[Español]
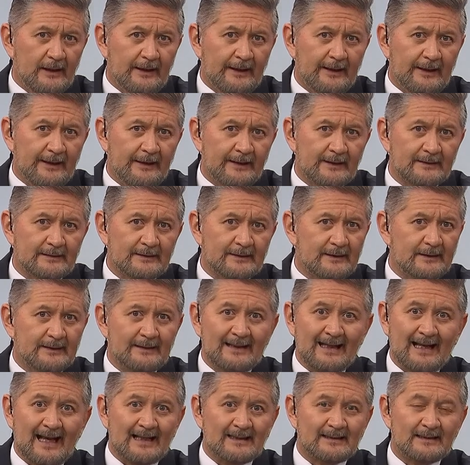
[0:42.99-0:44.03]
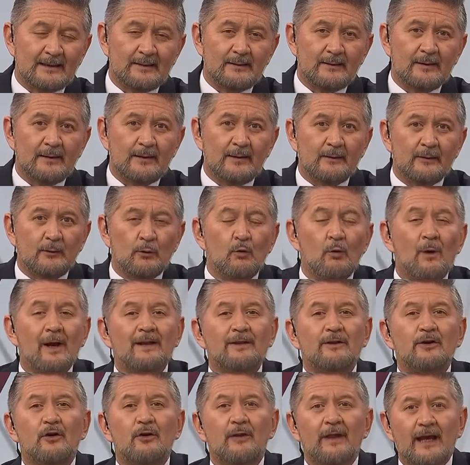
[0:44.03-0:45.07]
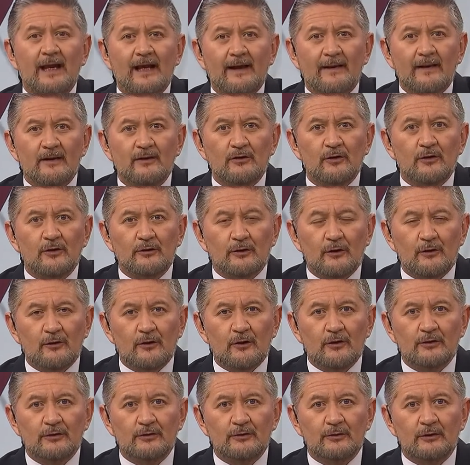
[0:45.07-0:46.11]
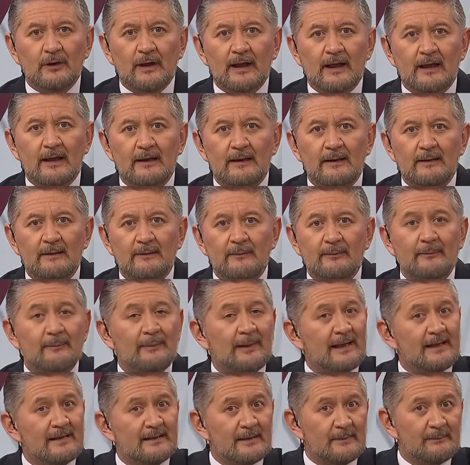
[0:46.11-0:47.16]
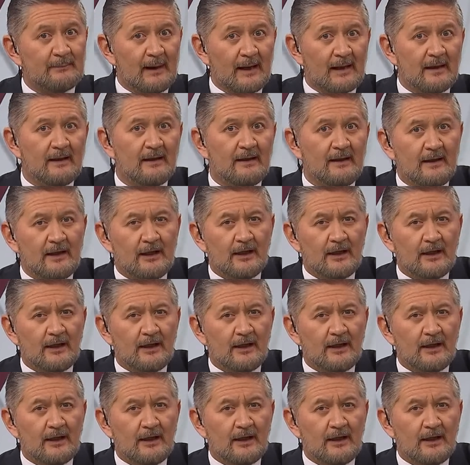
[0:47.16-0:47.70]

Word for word: es de hace cuatro décadas con nosotros, el principal